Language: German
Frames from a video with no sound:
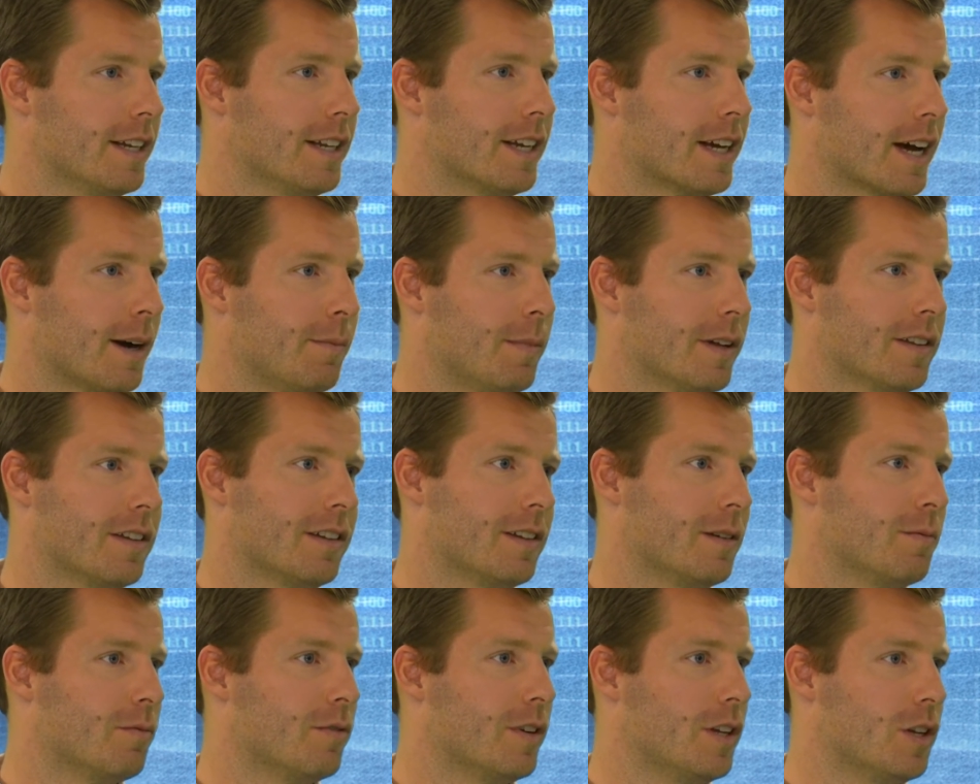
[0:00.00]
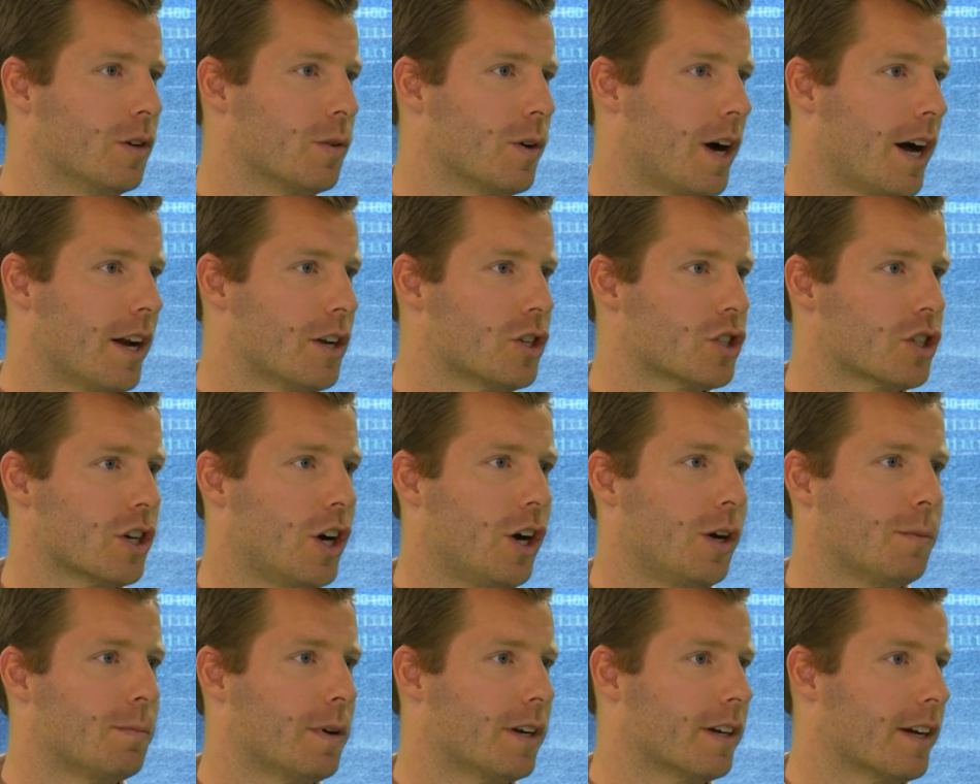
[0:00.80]
die kann man sich im Video
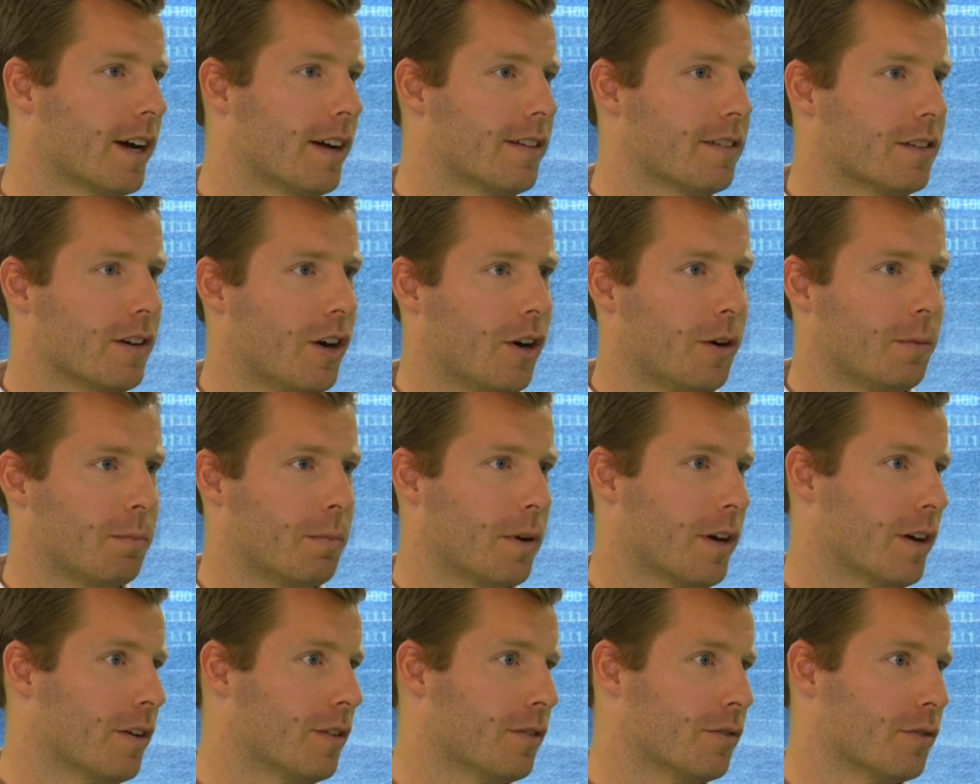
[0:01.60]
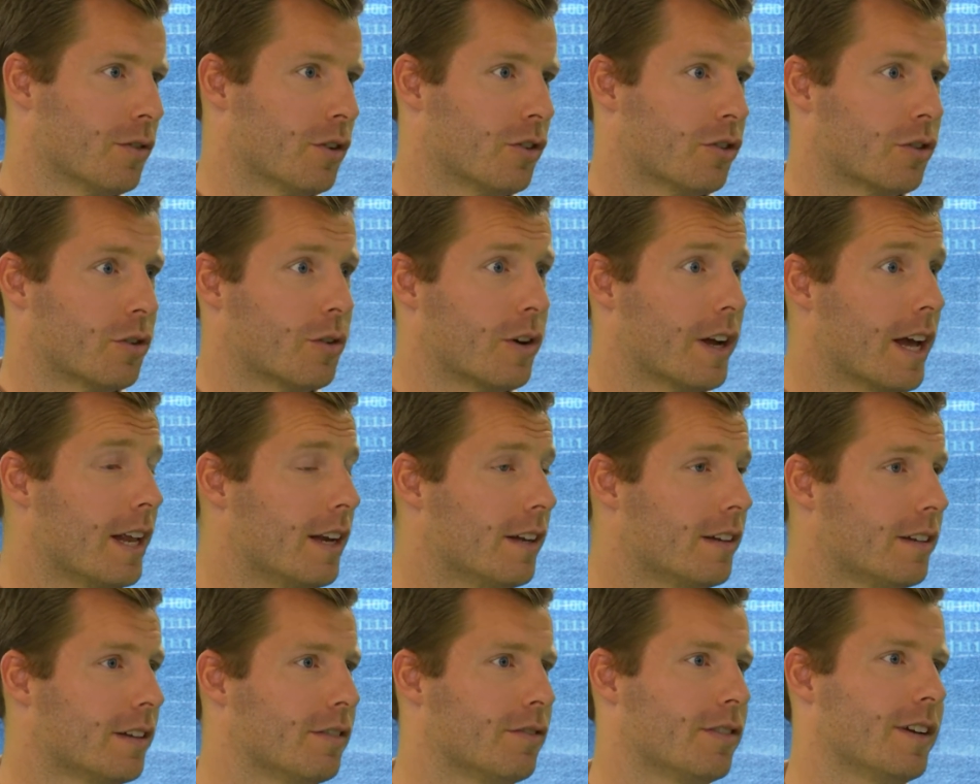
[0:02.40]
anschauen, man kann sie auch per Virtual
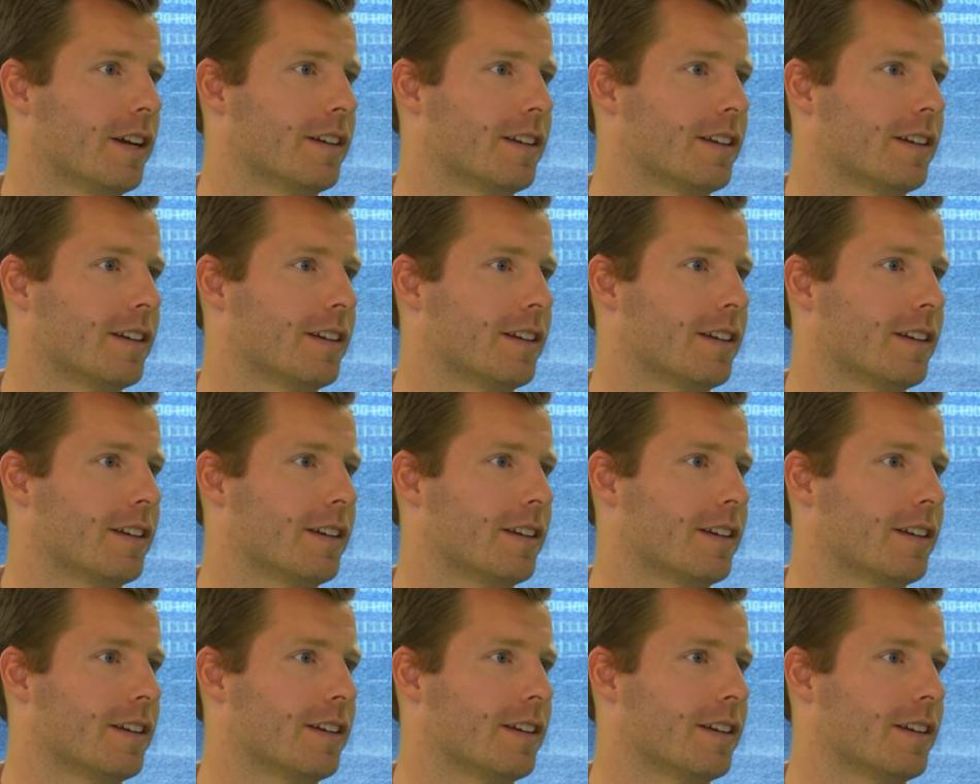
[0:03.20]
Reality